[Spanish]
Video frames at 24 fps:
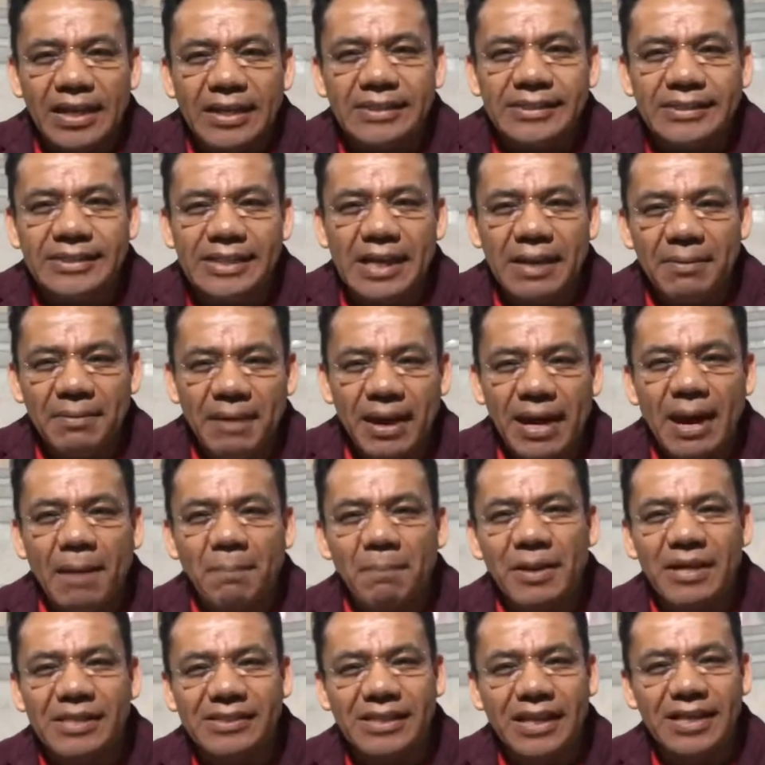lleva la
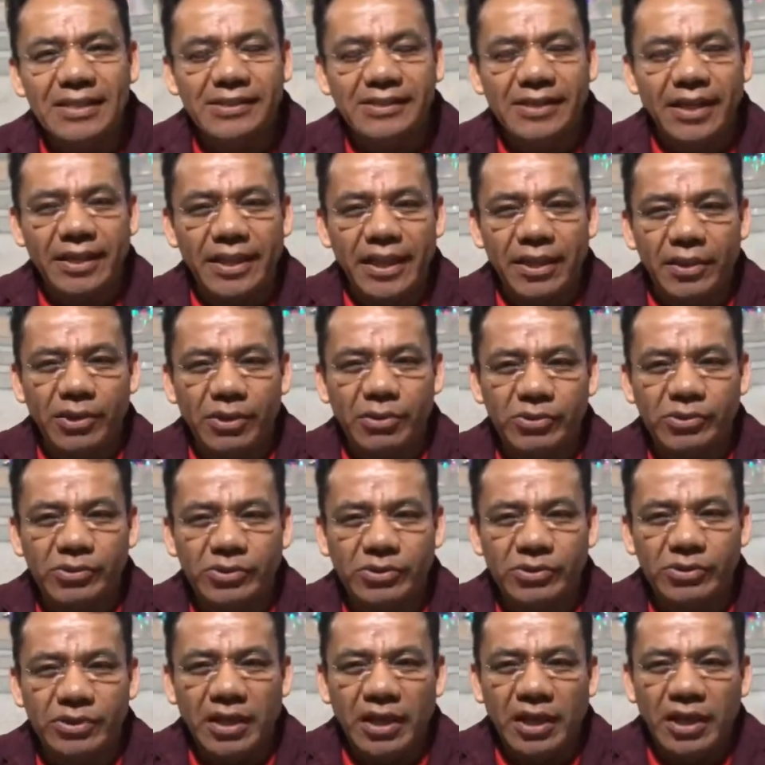presencia de
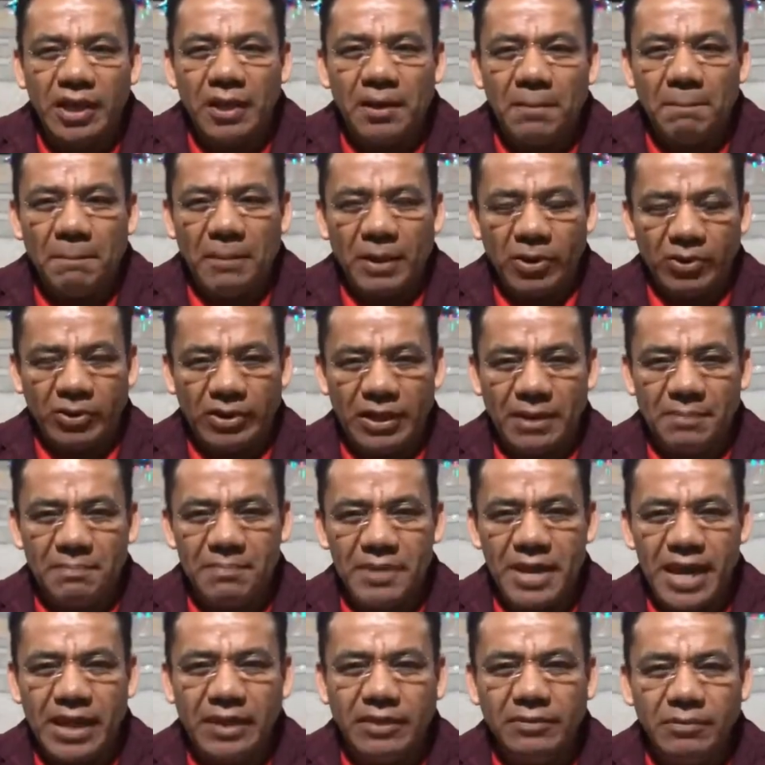Dios, pero
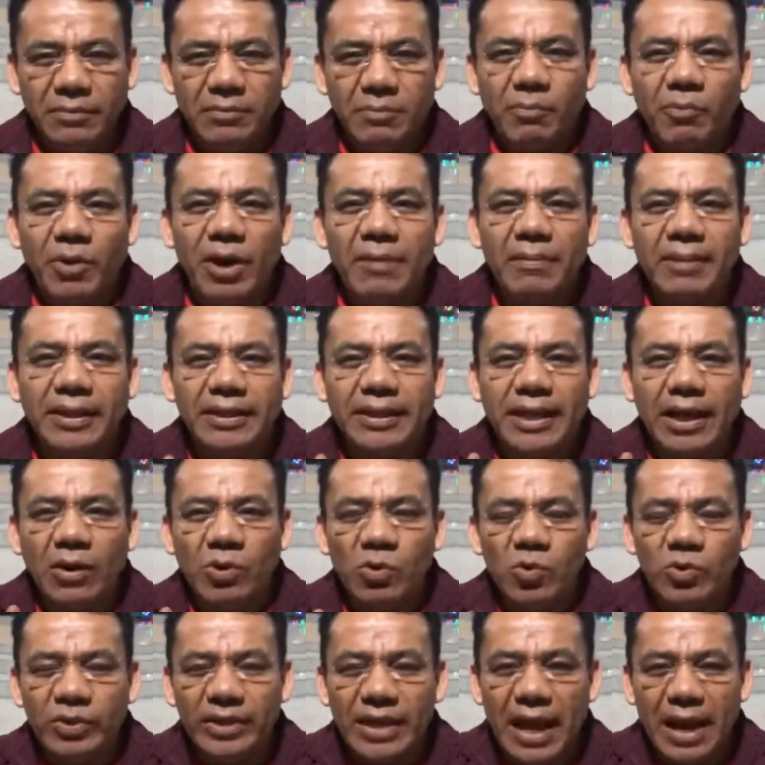también vuélvete
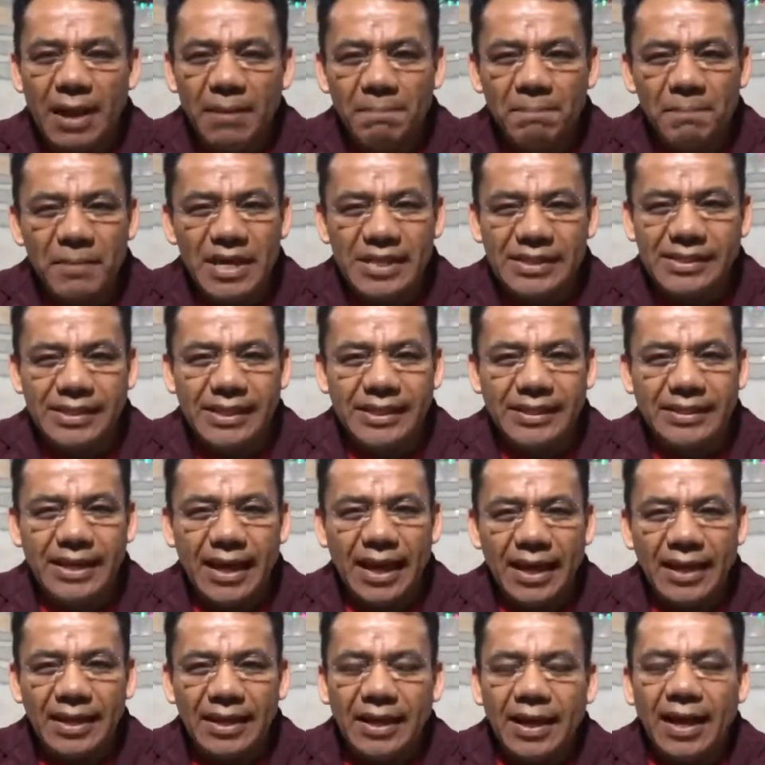una
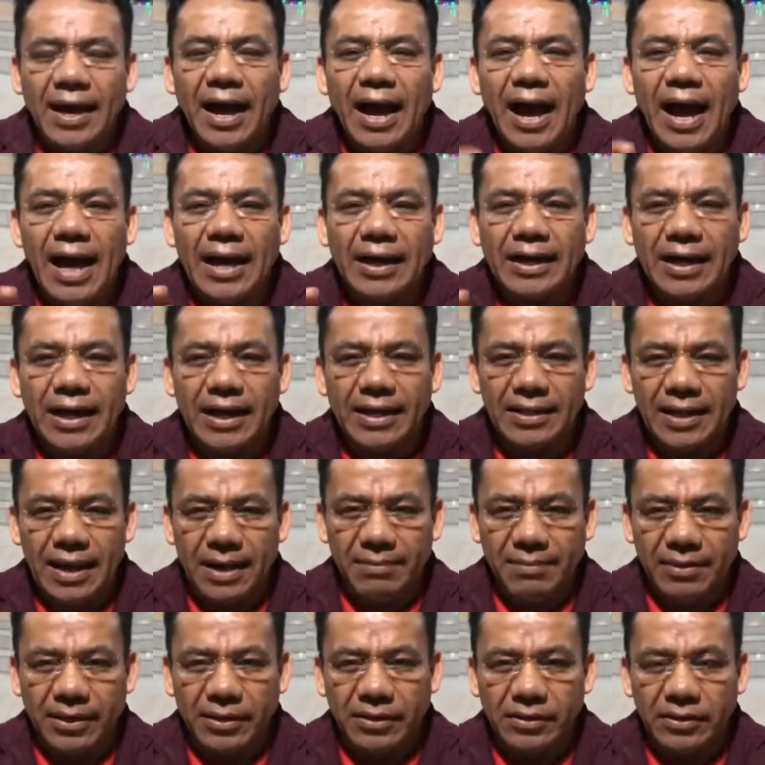visita
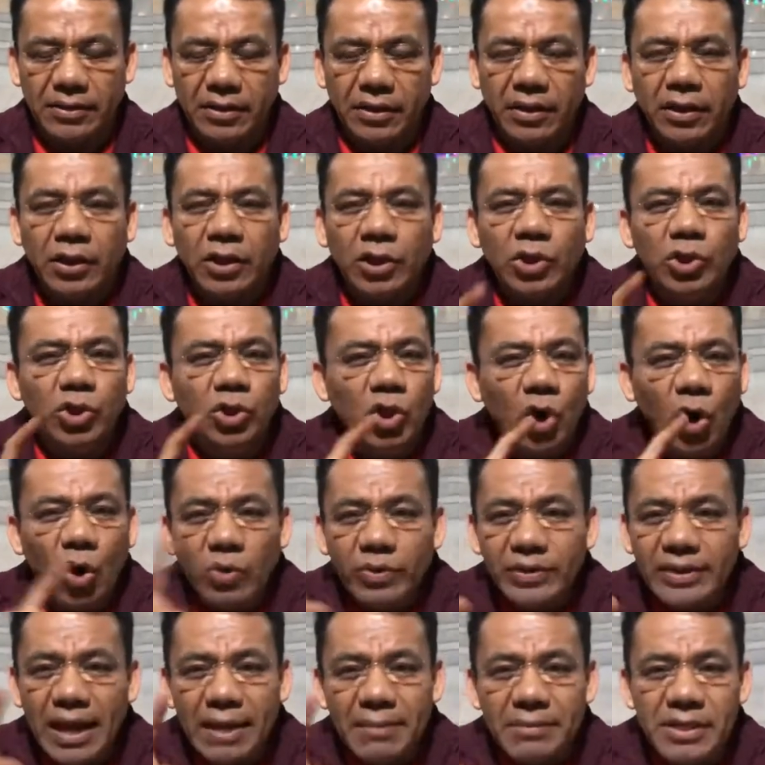agradable, no
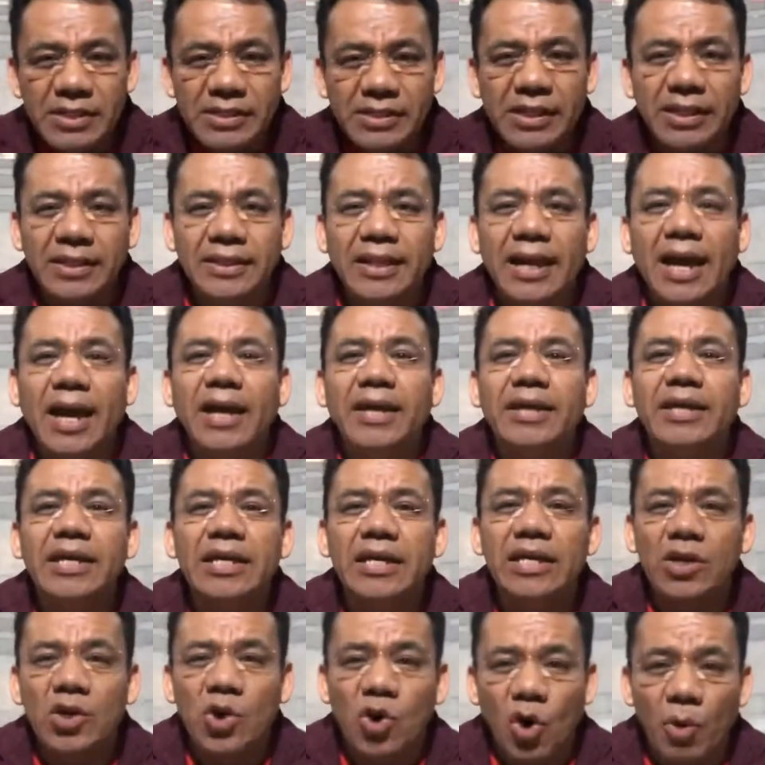una visita
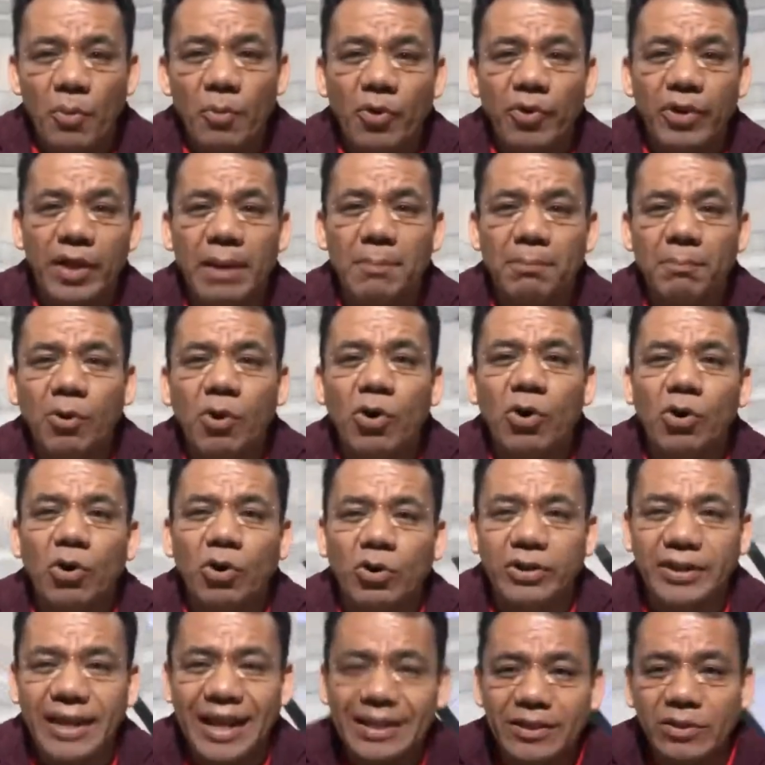incómoda. Por
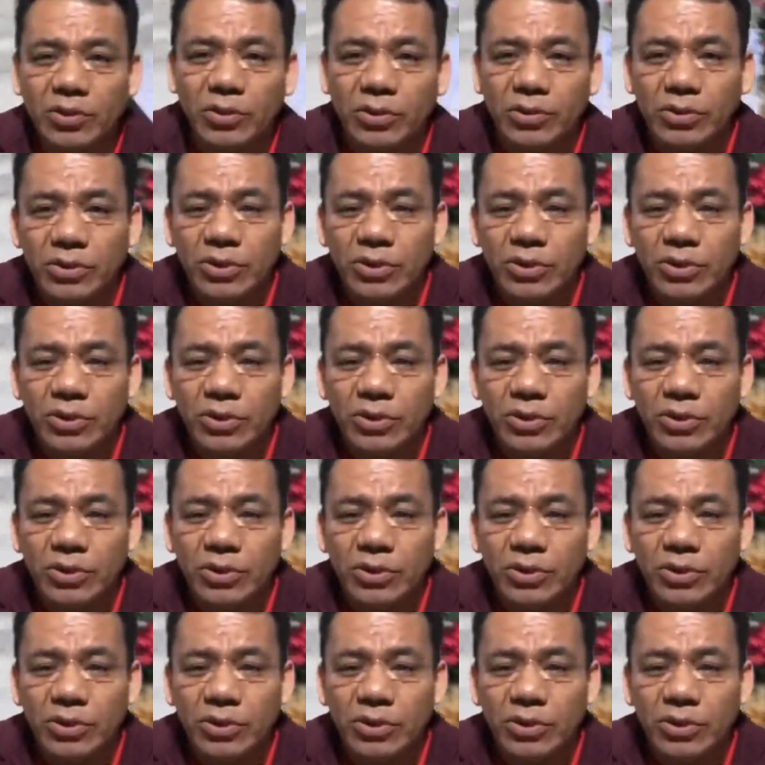lo tanto,